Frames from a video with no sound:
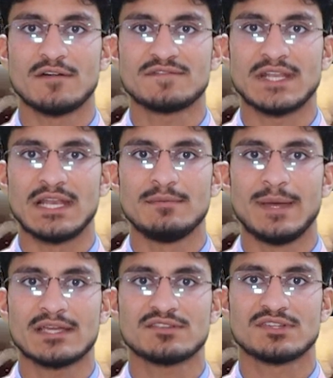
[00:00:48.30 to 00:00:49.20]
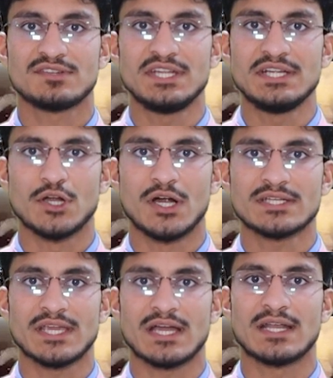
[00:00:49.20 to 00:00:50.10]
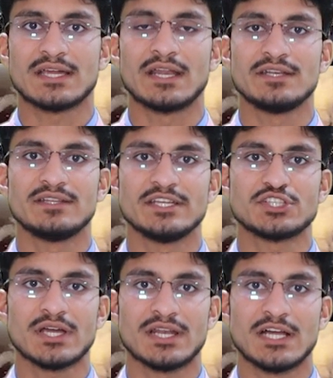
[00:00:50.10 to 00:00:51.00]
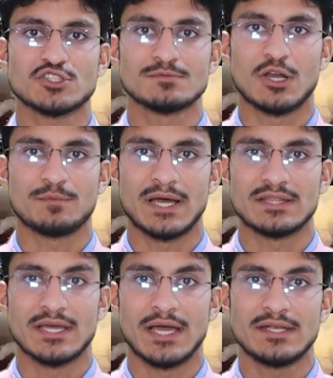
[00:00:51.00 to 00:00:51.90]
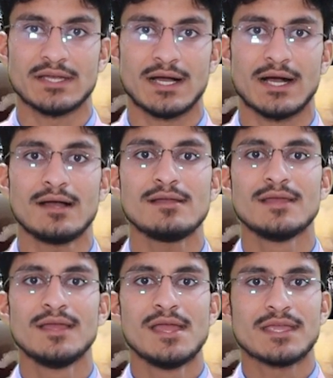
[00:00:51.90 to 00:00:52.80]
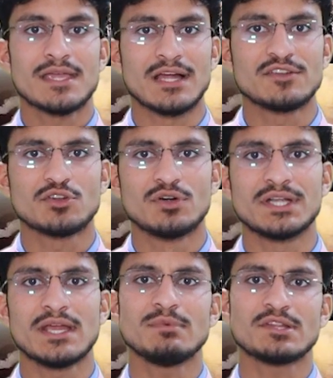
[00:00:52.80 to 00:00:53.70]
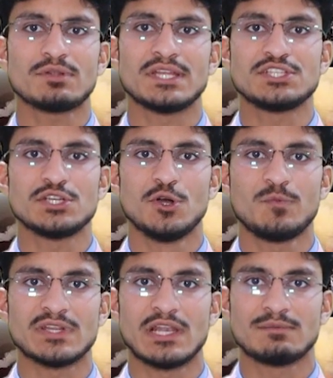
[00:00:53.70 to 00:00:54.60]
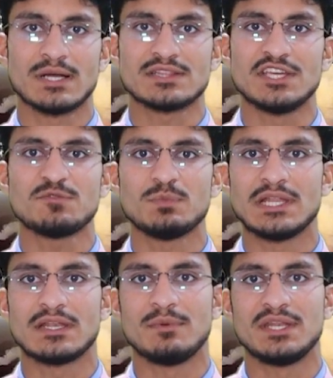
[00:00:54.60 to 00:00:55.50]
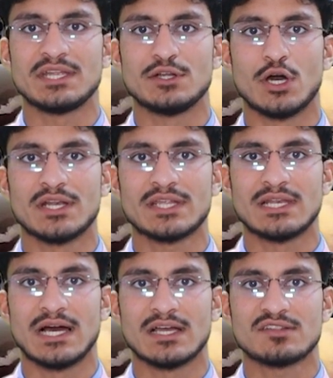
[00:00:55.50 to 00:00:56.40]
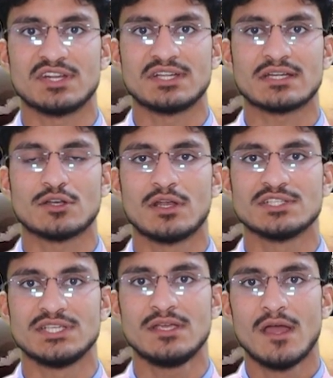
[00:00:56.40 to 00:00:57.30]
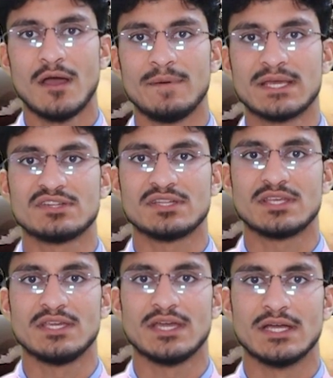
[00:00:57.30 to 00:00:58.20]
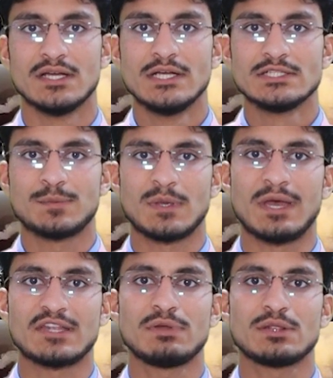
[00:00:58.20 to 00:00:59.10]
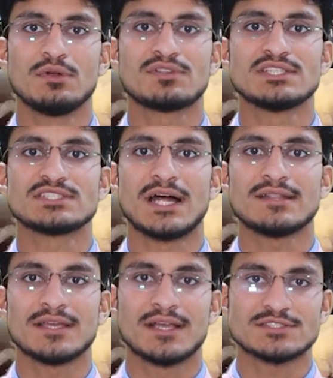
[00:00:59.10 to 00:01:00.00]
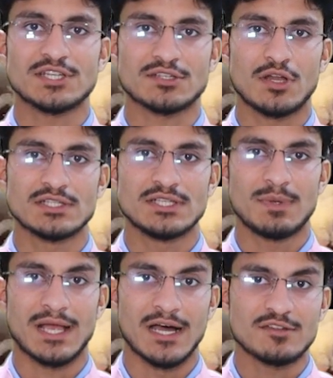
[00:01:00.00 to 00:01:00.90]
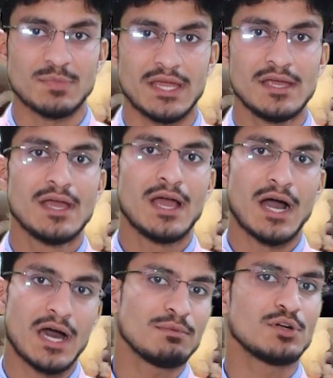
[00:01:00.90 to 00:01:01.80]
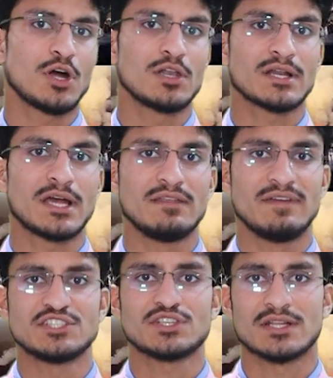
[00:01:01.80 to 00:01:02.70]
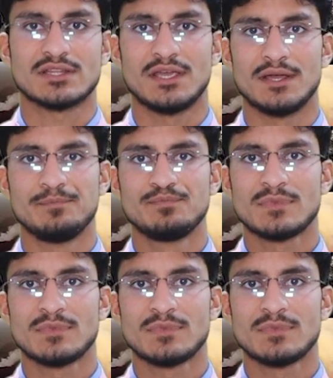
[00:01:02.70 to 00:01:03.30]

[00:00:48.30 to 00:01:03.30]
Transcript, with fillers: ऑफ टेलीमैक्स सी डॉट के कार्यकारी निदेशक राजकुमार उपाध्याय ने कहा कि कंसोर्टियम ने स्वदेशी रूप से लगभग 30 मिलियन अमेरिकी डॉलर की लागत से टेक्नोलॉजी विकसित की है जबकि वैश्विक दूरसंचार दिग्गज टेक्नोलॉजी विकास में अरबों डॉलर का निवेश करते हैं